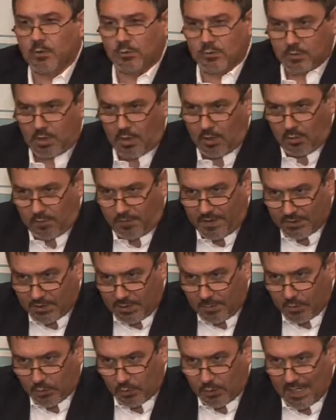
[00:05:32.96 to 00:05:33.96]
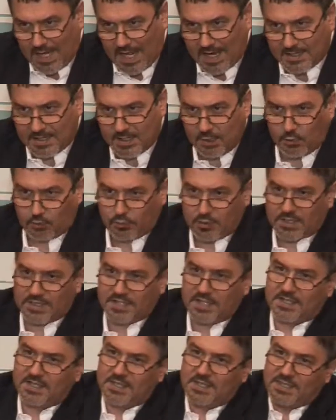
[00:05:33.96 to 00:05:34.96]
controllo fatto in modo classico, cioè
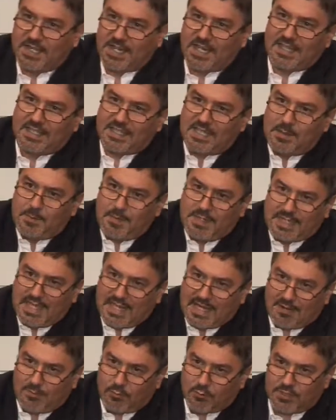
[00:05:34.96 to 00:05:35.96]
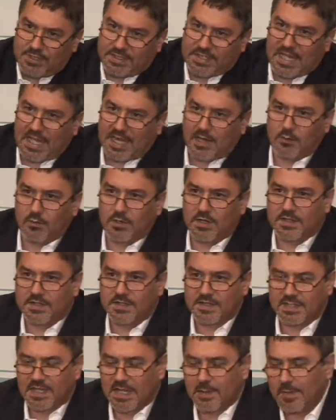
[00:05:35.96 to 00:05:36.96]
se si cerca di limitare la velocità con il
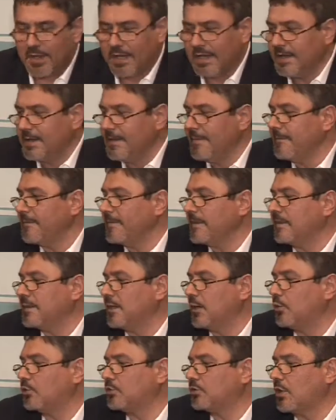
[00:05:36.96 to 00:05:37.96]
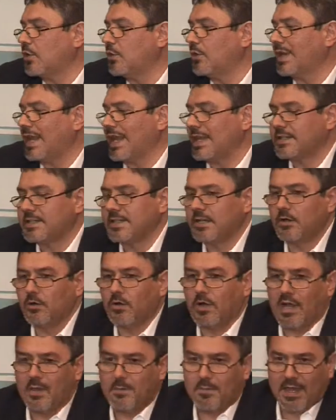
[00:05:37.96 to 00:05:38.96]
sistema di controllo
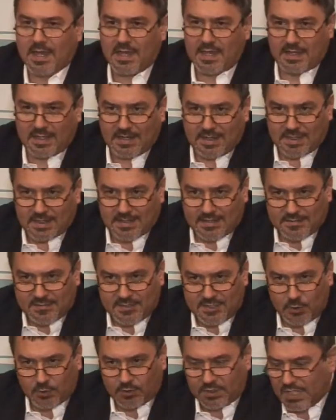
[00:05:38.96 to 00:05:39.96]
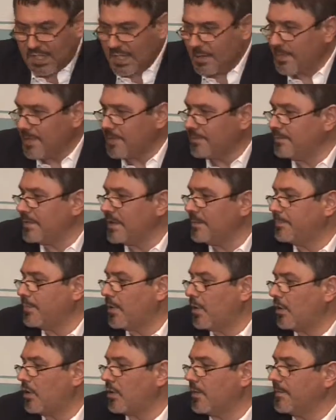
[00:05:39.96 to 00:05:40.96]
classico, ahimè eh, si ottiene ben, ben
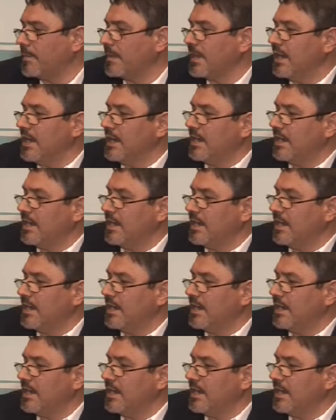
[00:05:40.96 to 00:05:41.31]
poco